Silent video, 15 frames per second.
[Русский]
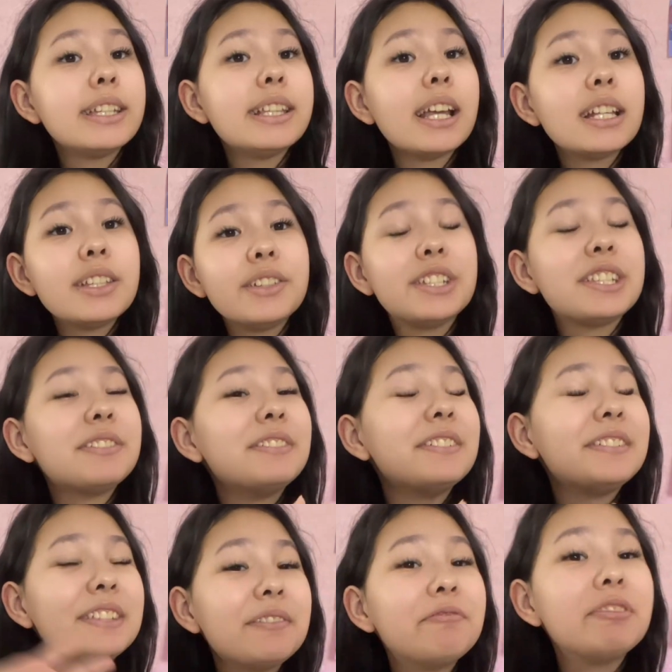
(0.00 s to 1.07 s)
Итак, девочки
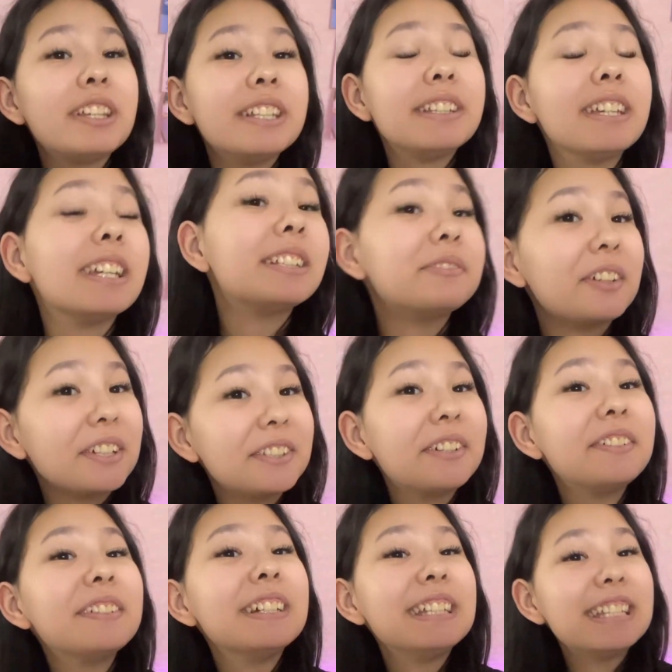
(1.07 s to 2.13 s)
мои, всем привет, и это моя
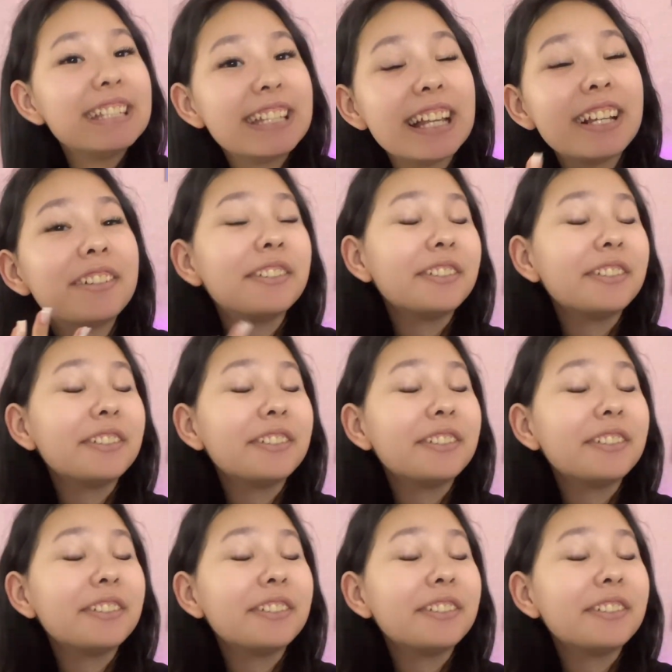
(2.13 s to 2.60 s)
новая неделя